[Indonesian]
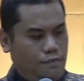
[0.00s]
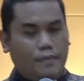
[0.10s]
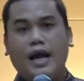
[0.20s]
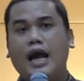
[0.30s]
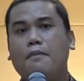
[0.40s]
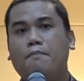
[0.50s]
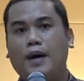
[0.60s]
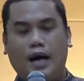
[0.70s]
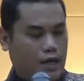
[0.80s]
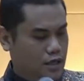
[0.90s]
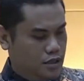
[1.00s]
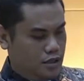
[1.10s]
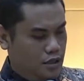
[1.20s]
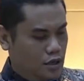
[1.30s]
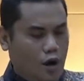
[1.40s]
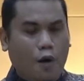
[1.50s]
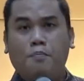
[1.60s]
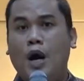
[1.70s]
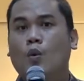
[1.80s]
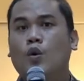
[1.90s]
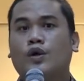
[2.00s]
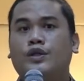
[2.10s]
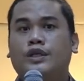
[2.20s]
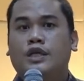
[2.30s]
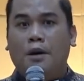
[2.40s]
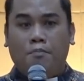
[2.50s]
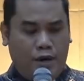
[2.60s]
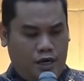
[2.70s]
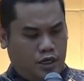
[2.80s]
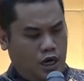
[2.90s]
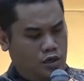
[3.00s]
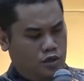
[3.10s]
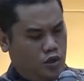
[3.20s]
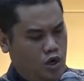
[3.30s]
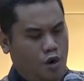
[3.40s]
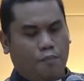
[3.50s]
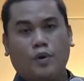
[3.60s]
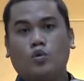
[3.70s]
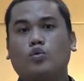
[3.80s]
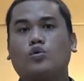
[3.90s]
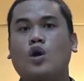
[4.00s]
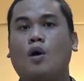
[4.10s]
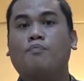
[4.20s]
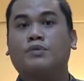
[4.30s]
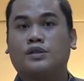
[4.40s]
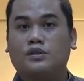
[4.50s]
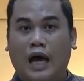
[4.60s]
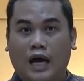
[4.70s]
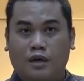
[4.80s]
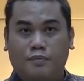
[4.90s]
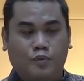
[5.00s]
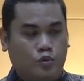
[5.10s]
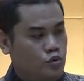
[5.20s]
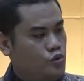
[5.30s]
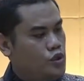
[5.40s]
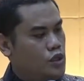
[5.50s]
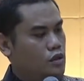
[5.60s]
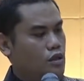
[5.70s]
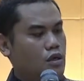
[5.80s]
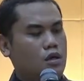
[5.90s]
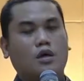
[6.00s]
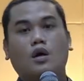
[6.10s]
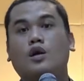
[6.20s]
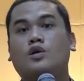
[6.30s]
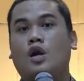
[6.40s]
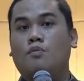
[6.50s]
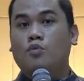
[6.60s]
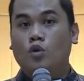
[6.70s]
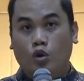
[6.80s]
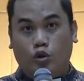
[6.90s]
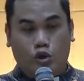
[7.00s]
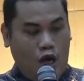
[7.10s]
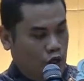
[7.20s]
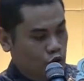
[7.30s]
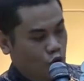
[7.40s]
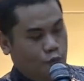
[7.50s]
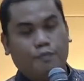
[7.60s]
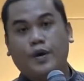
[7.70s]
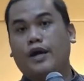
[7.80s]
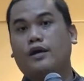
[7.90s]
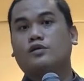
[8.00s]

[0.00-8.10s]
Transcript: mengapa Bawor digambarkan dengan perut yang besar, buncit, dan mulut yang sobek,